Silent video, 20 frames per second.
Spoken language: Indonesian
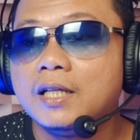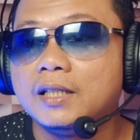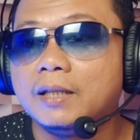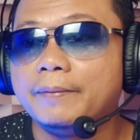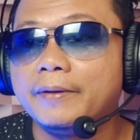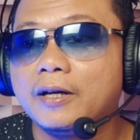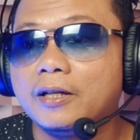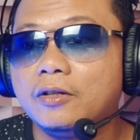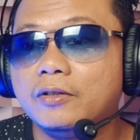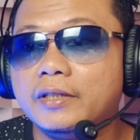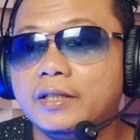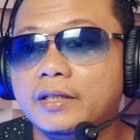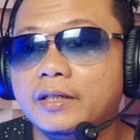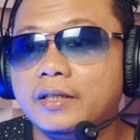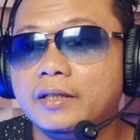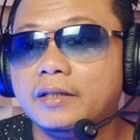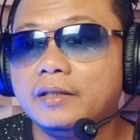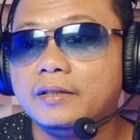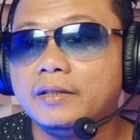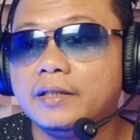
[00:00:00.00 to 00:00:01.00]
tapi kalau
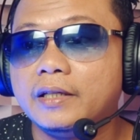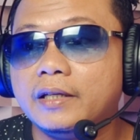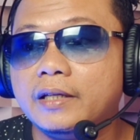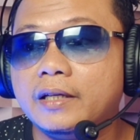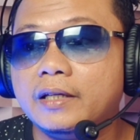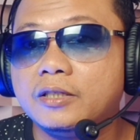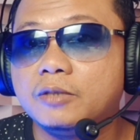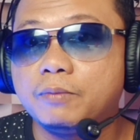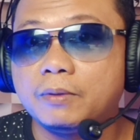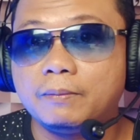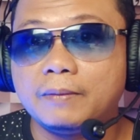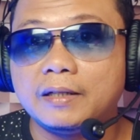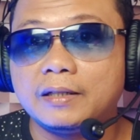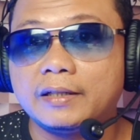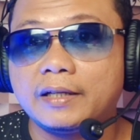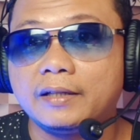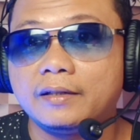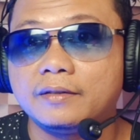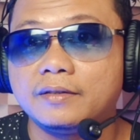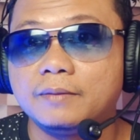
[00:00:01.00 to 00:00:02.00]
di di
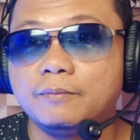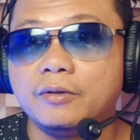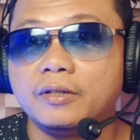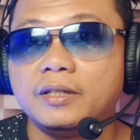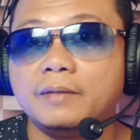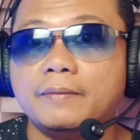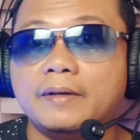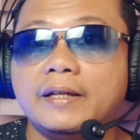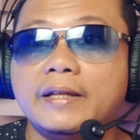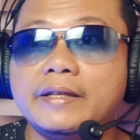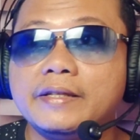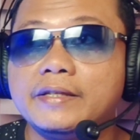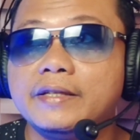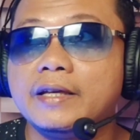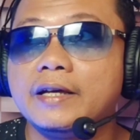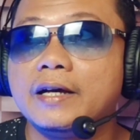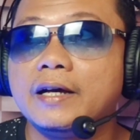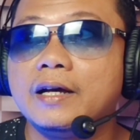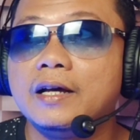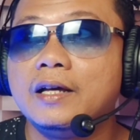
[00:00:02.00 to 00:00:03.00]
supermarket tersebut di
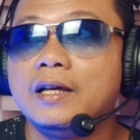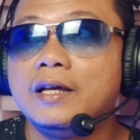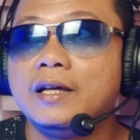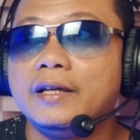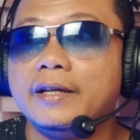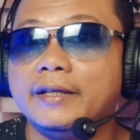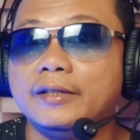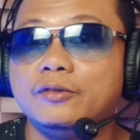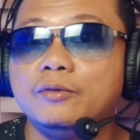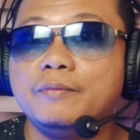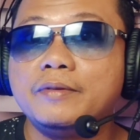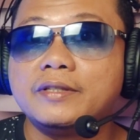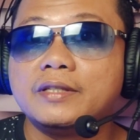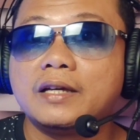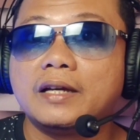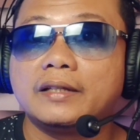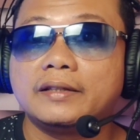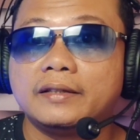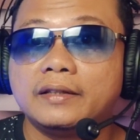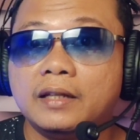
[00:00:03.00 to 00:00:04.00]
Malaysia itu
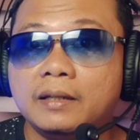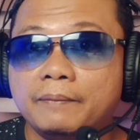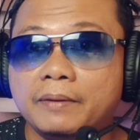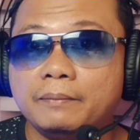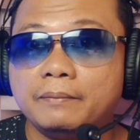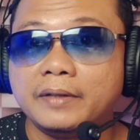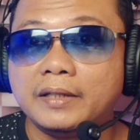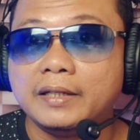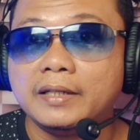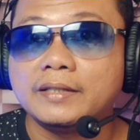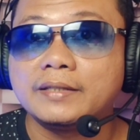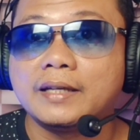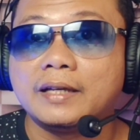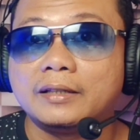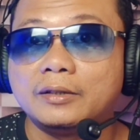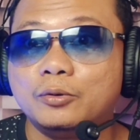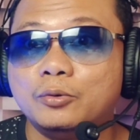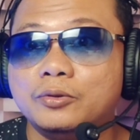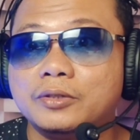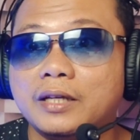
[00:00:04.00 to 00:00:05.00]
bisa dapat milih
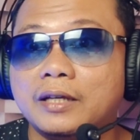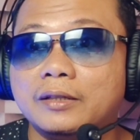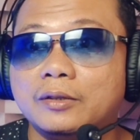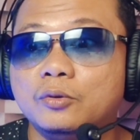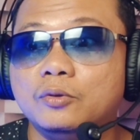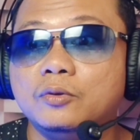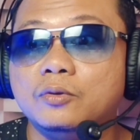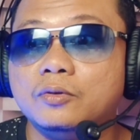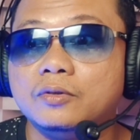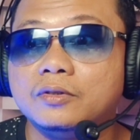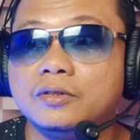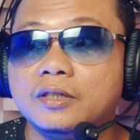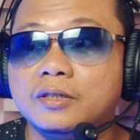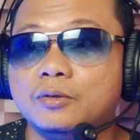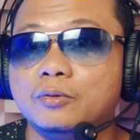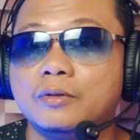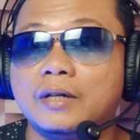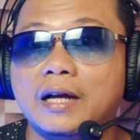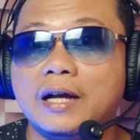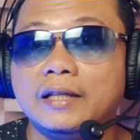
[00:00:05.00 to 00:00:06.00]
satu-satu
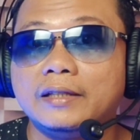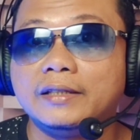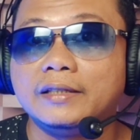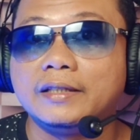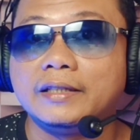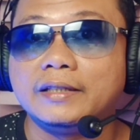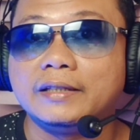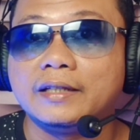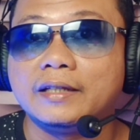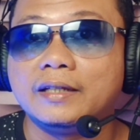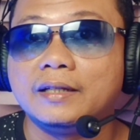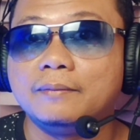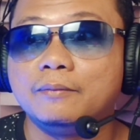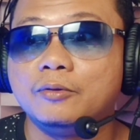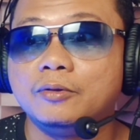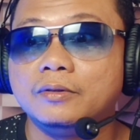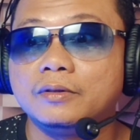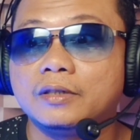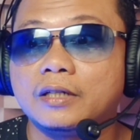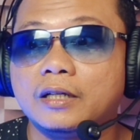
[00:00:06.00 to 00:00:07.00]
sesuka hati kita
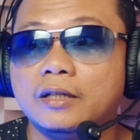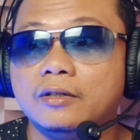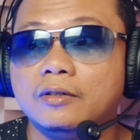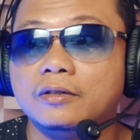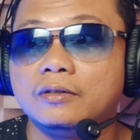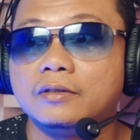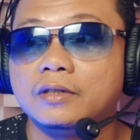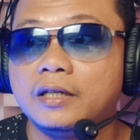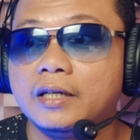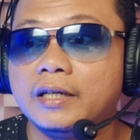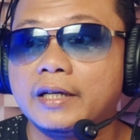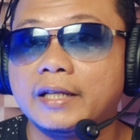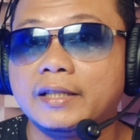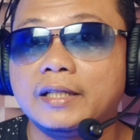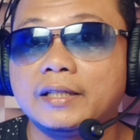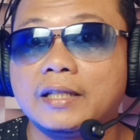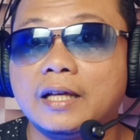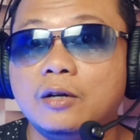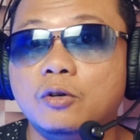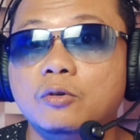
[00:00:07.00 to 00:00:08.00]
namun kalau eh,
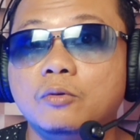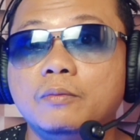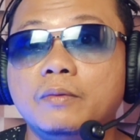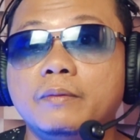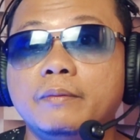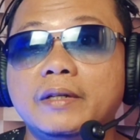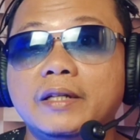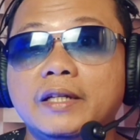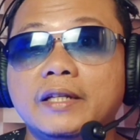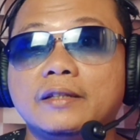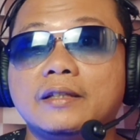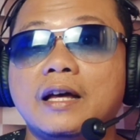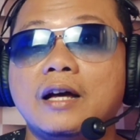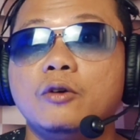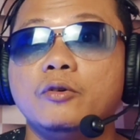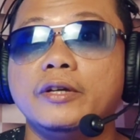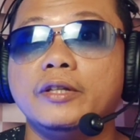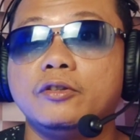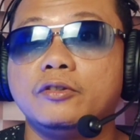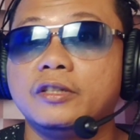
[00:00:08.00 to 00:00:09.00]
kita tahu memilih
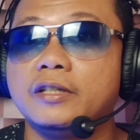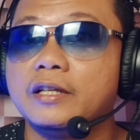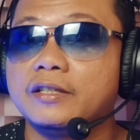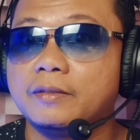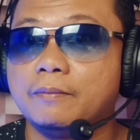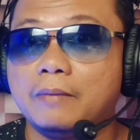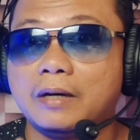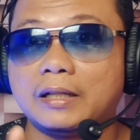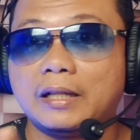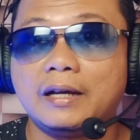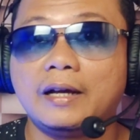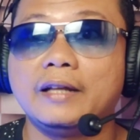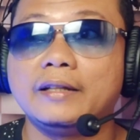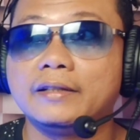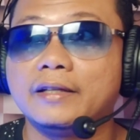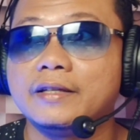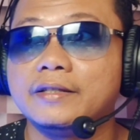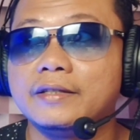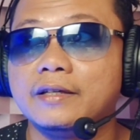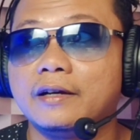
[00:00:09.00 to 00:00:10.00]
tahu itu tidak
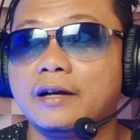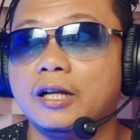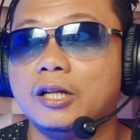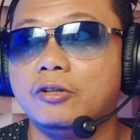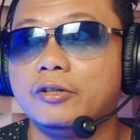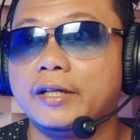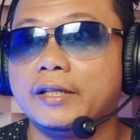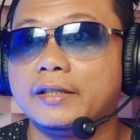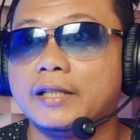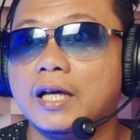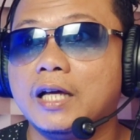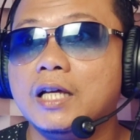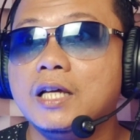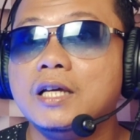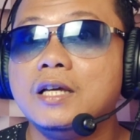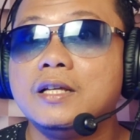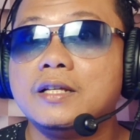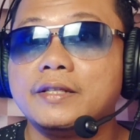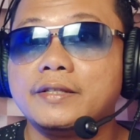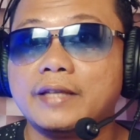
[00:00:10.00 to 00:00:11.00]
sembarangan guys ya kalau kita
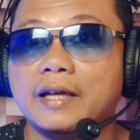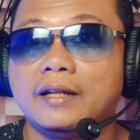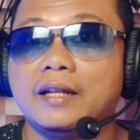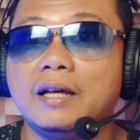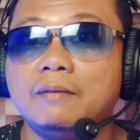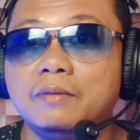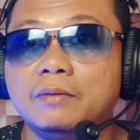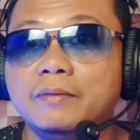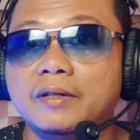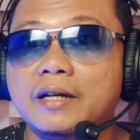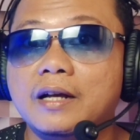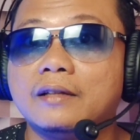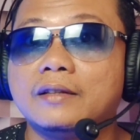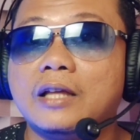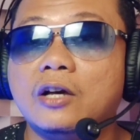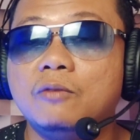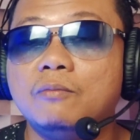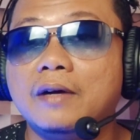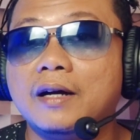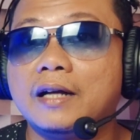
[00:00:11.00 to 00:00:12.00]
salah memegang
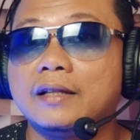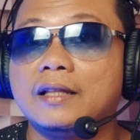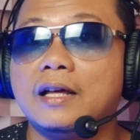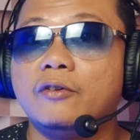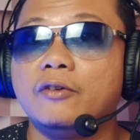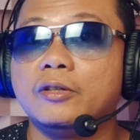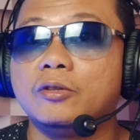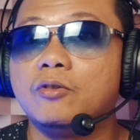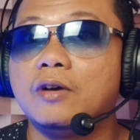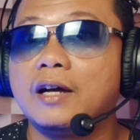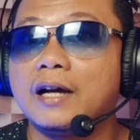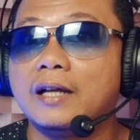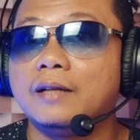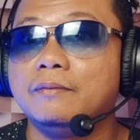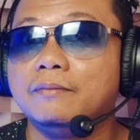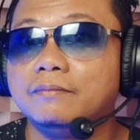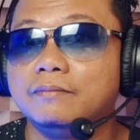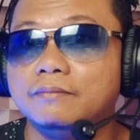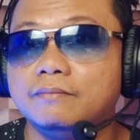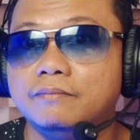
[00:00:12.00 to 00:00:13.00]
tahu maka tahu itu
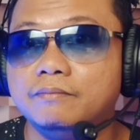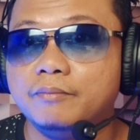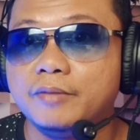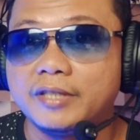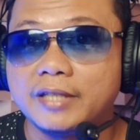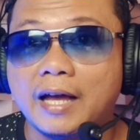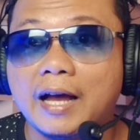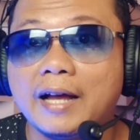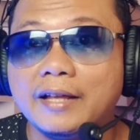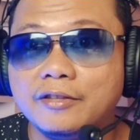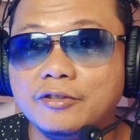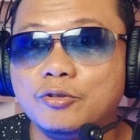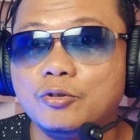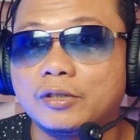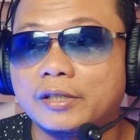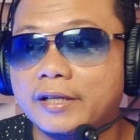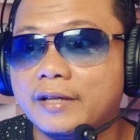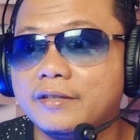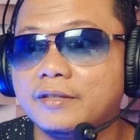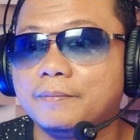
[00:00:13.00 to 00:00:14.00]
akan bisa
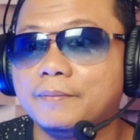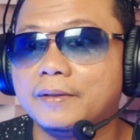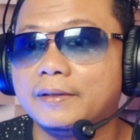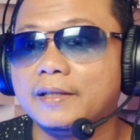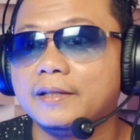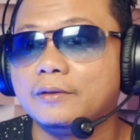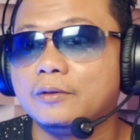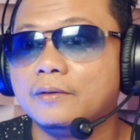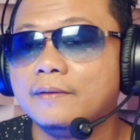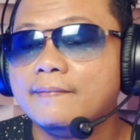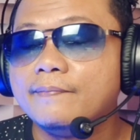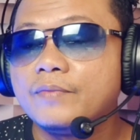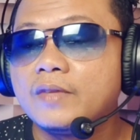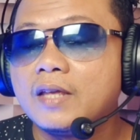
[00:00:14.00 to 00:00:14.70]
hancur ya seperti itu